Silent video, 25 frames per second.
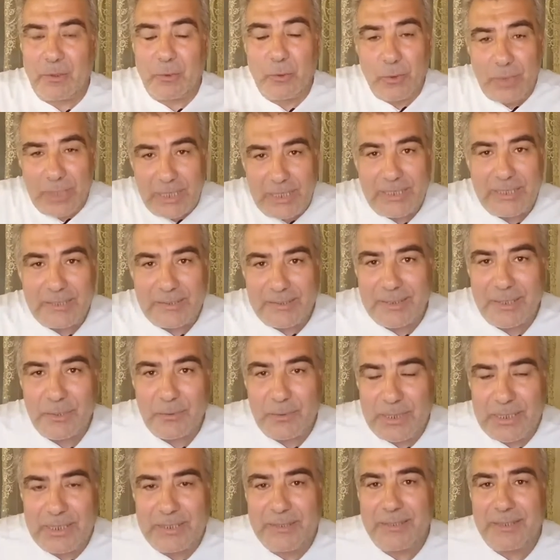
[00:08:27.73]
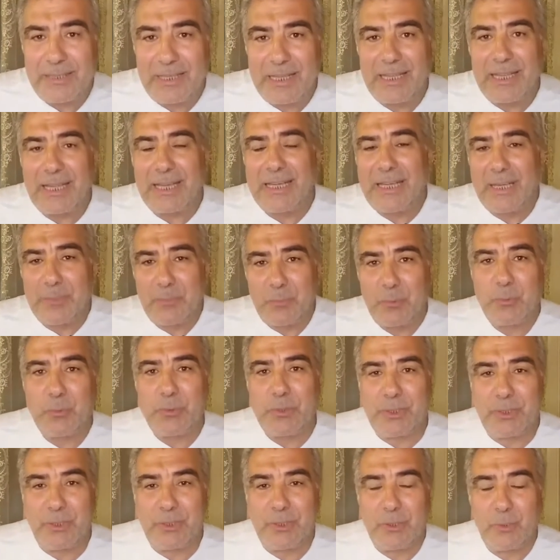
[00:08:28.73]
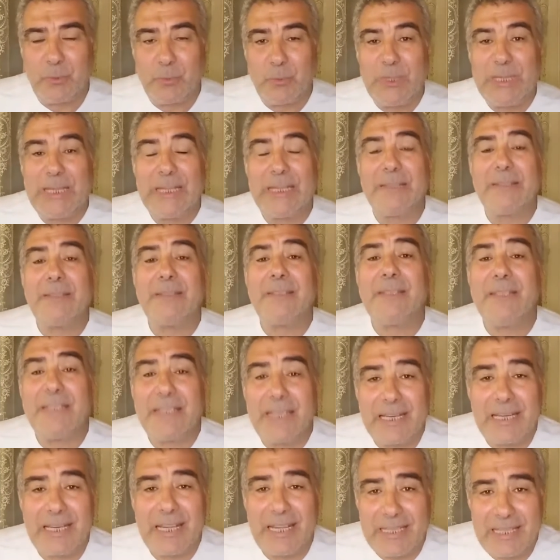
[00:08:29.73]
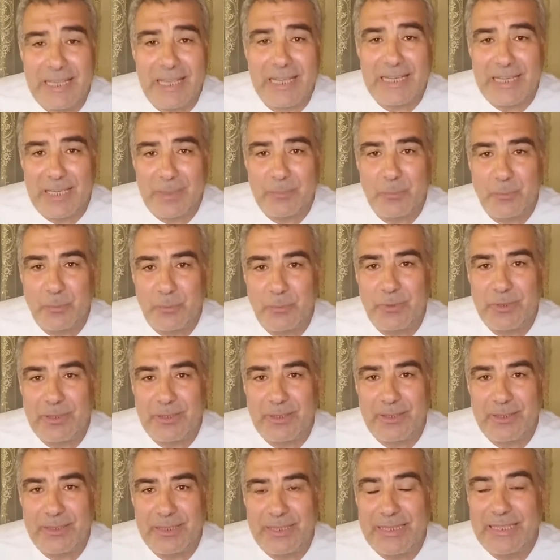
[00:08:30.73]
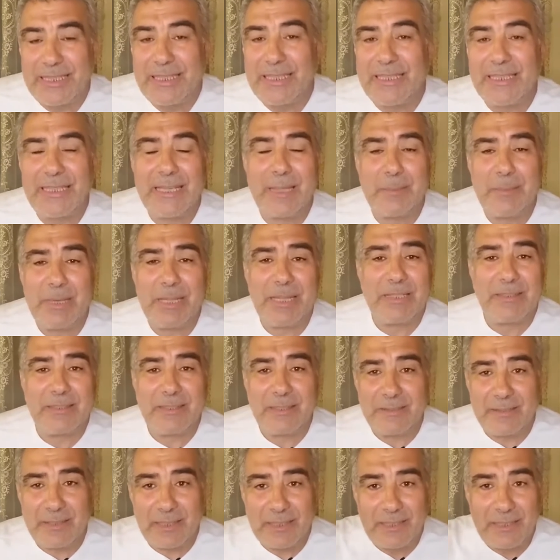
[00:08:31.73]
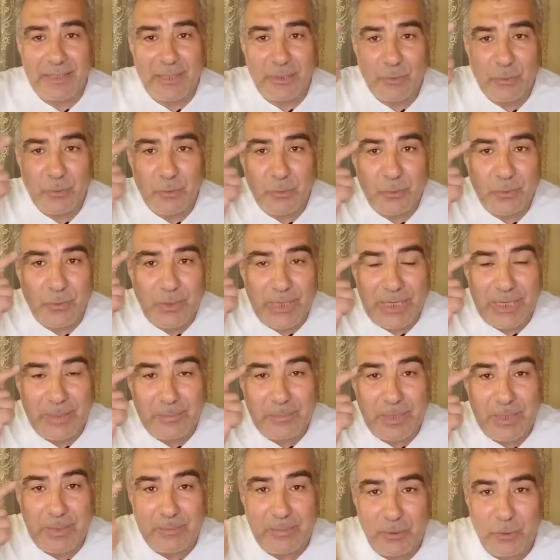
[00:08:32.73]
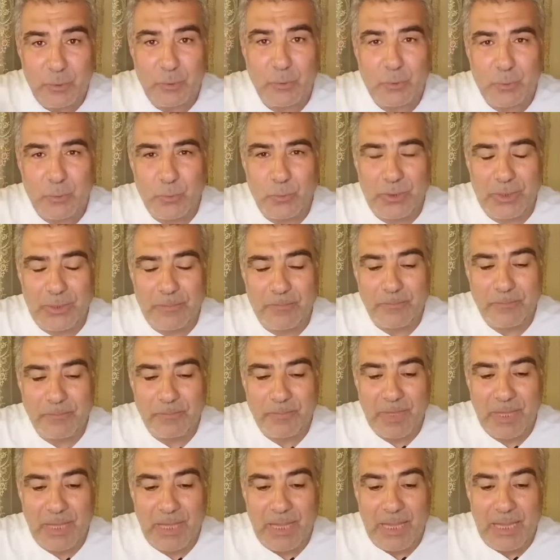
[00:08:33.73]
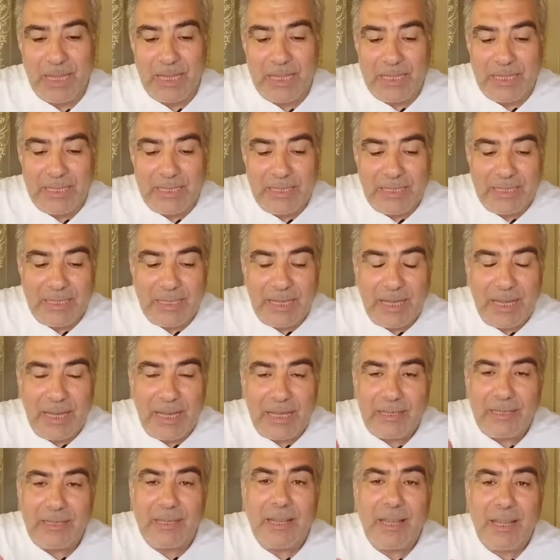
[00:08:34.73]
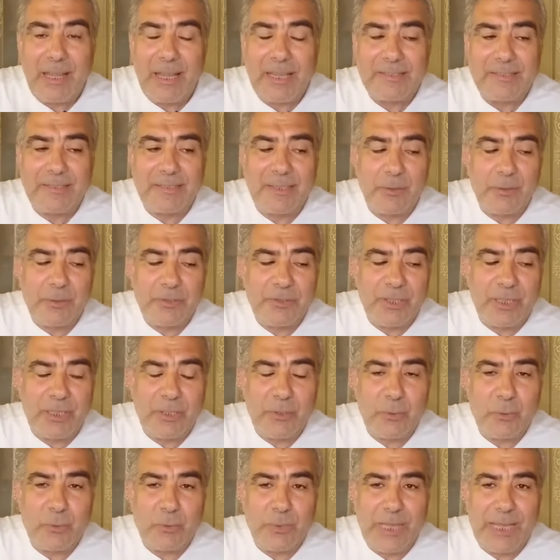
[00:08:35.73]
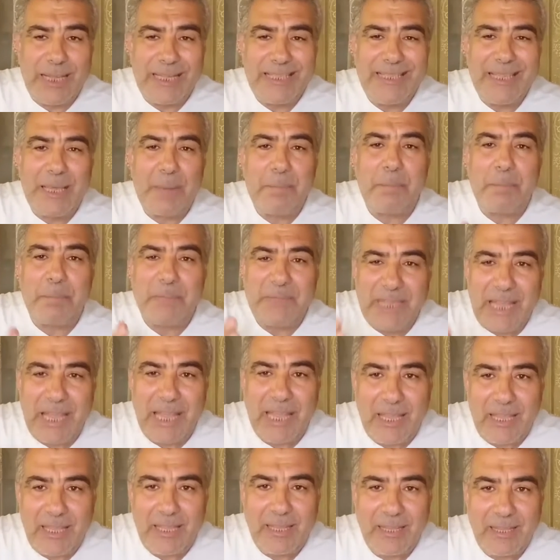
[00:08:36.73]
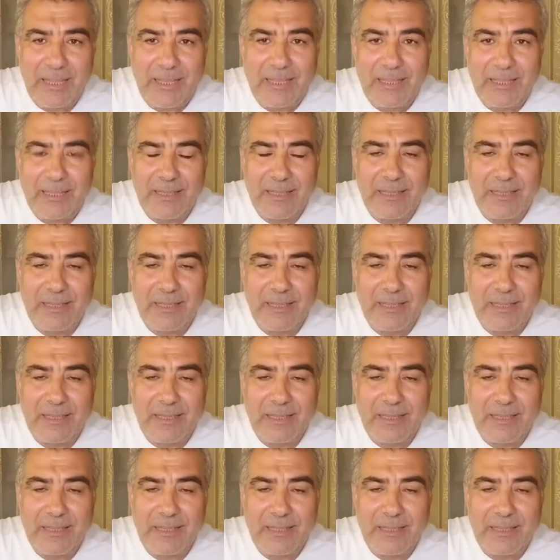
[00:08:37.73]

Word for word: قل هل يستوي الذين يعلمون والذين لا يعلمون انما يتذكر اولو الالباب العقول الله عز وجل هنا يمدح